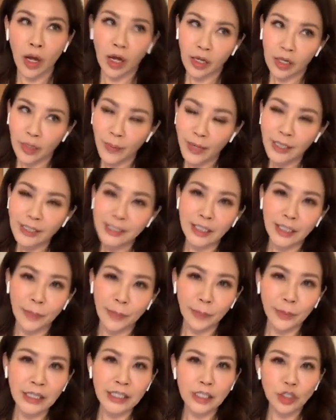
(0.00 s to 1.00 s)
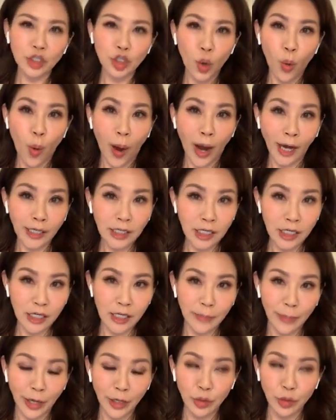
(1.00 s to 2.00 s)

因为这里毕竟是画室嘛。